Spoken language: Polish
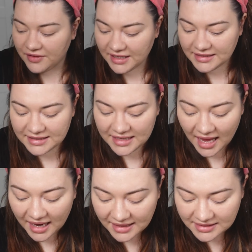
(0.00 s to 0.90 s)
Więc
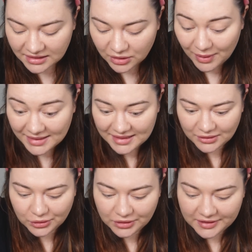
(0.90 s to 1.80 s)
taka sytuacja,
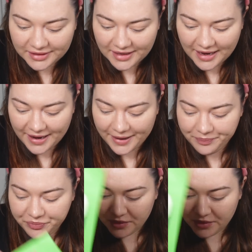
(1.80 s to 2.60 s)
to tyle. E,